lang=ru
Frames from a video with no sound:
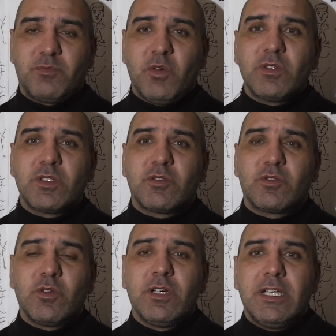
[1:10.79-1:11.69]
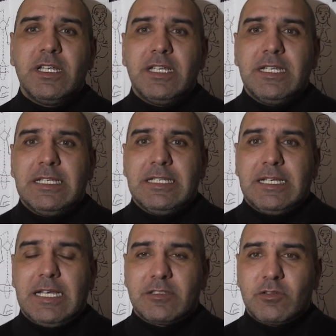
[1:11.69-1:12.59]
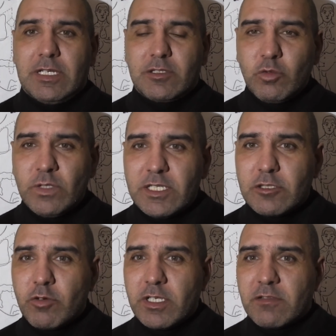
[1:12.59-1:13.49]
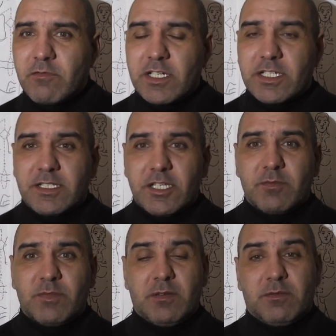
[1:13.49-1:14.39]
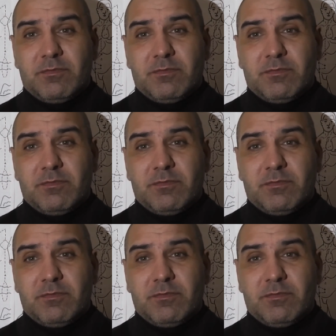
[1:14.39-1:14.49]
полностью то, от, откуда исходят ваши, скажем так,